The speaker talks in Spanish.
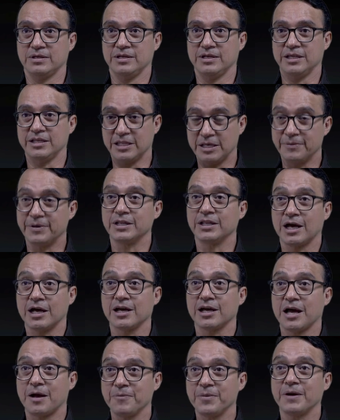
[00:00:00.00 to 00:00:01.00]
Y de verdad
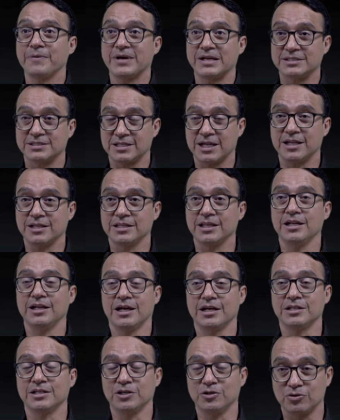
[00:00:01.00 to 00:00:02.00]
cambia bastante la
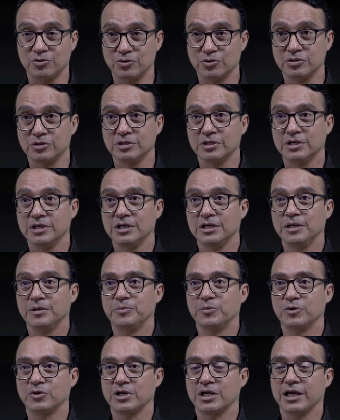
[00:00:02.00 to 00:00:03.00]
actitud
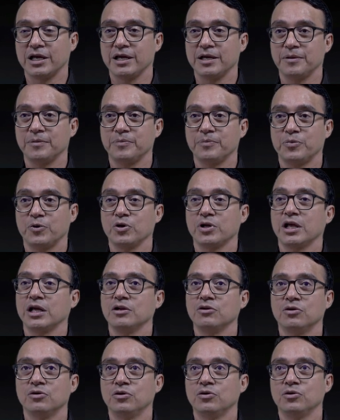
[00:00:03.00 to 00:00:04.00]
porque, porque
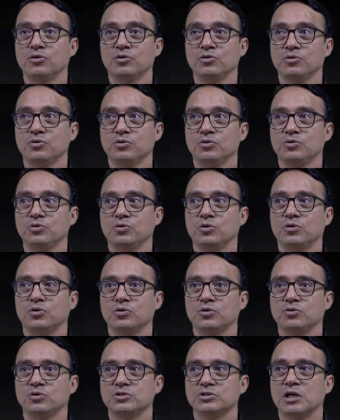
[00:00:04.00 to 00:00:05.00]
no,
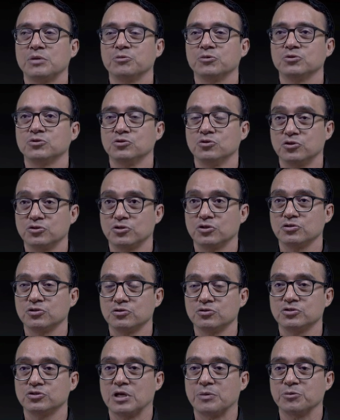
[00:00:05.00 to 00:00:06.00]
no, estamos, nosotros
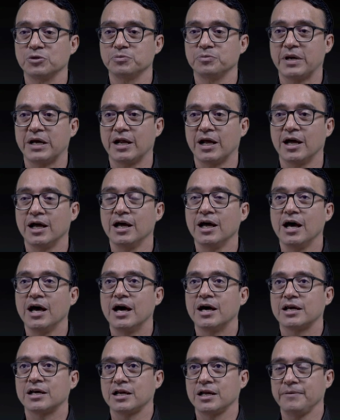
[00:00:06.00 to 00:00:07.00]
no estamos para
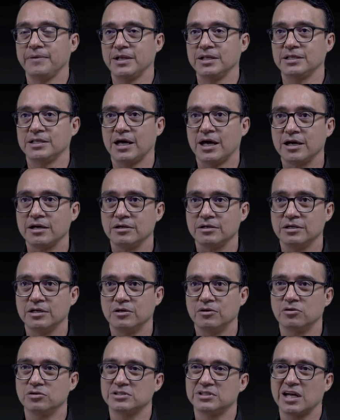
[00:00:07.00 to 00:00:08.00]
reventar
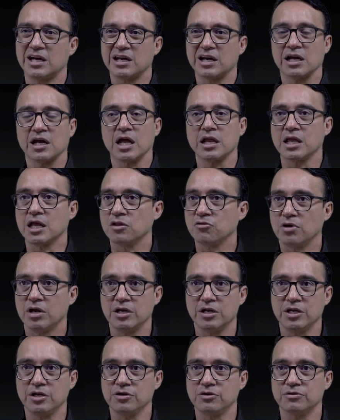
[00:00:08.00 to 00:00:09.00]
o estar regañando
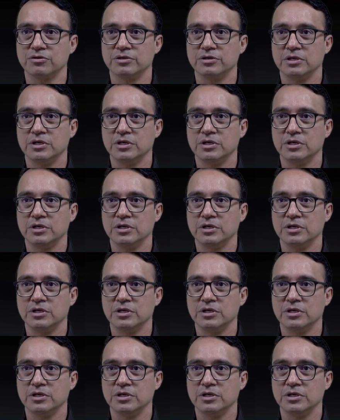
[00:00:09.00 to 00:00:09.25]
al niño.